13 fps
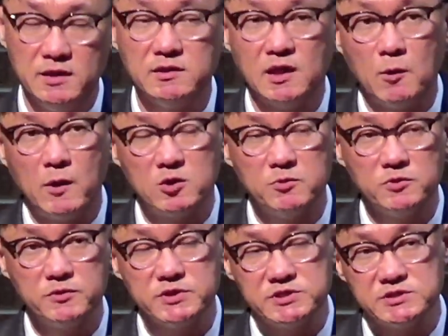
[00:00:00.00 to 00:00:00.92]
이
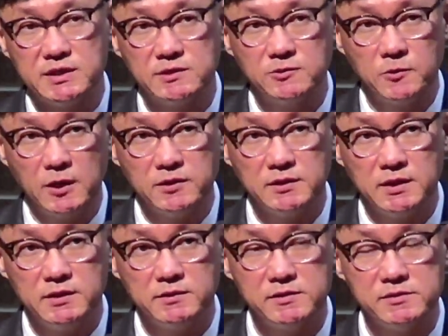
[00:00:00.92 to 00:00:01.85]
대화로부터
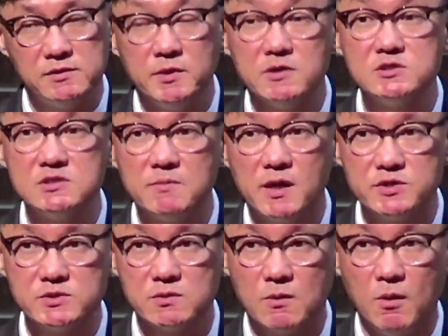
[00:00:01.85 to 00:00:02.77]
시작된다는 것을
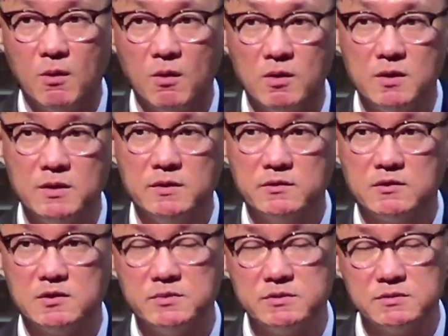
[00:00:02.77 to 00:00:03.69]
명심하시고
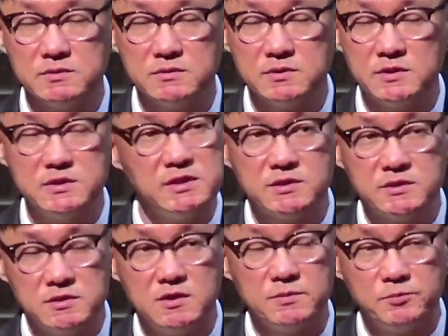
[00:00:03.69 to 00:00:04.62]
여러분
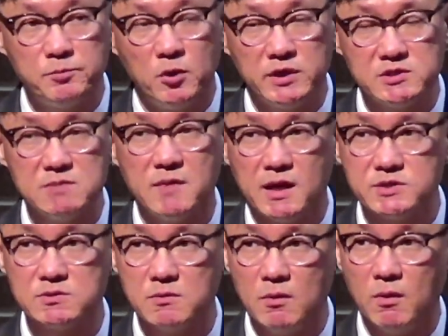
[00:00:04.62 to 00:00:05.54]
그냥 흘러 보내지
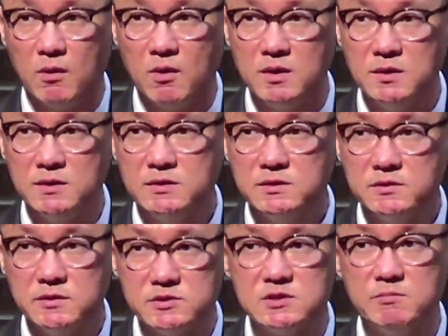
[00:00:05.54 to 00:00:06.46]
마시고
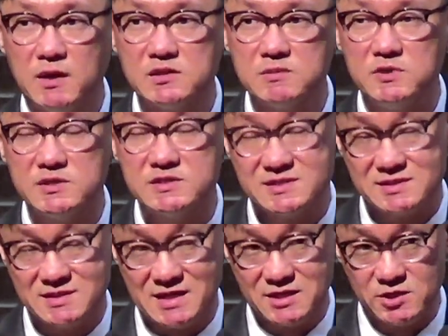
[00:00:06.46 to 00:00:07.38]
들으신 말씀을
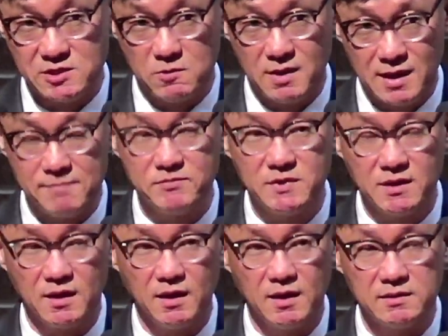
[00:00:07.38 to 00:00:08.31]
자녀들과
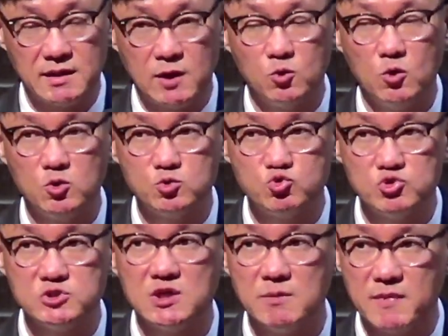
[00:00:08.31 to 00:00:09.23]
함께
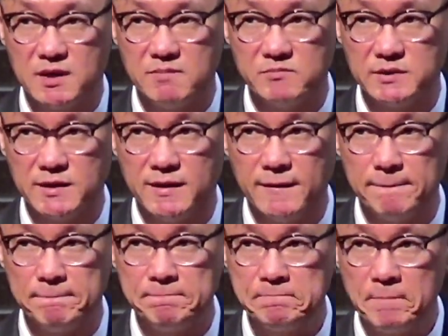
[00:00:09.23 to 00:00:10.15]
나눠 주시기
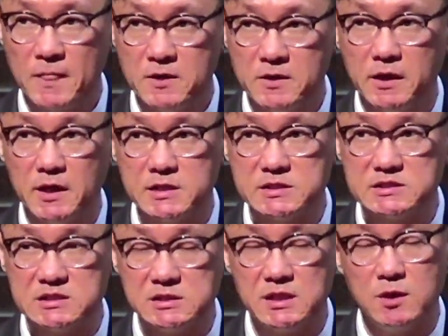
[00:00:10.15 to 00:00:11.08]
바랍니다.
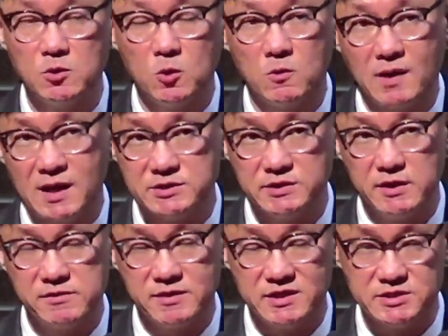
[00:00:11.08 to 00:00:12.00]
그게 신앙교육,
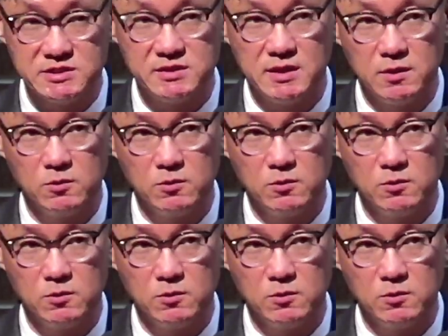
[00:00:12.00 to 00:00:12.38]
가정에서의